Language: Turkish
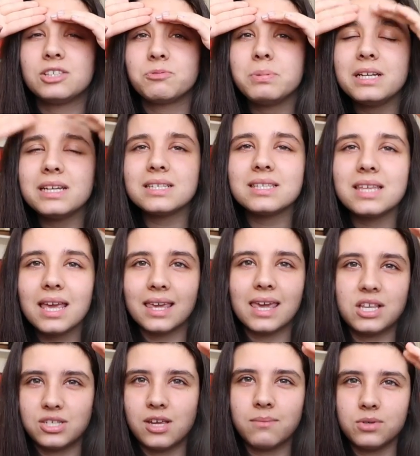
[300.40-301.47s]
hiçbir liseye
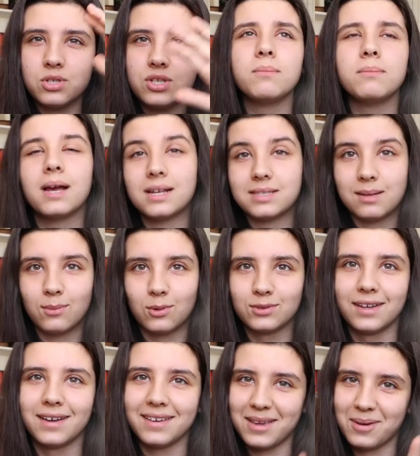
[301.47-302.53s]
geçemeyeceğim. Mersem
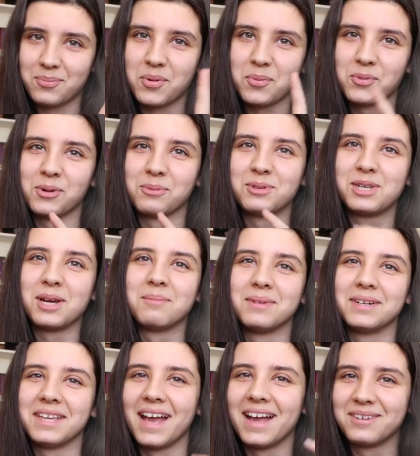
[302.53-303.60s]
o da yapamıyormuş
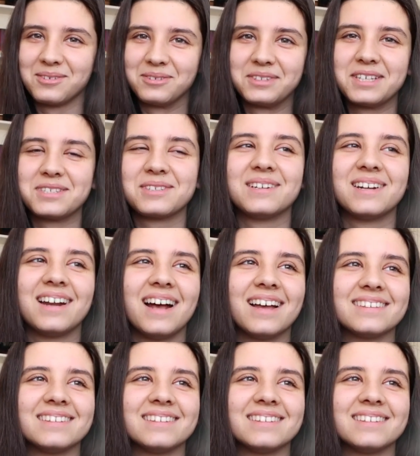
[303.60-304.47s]
ama yani ondan sonra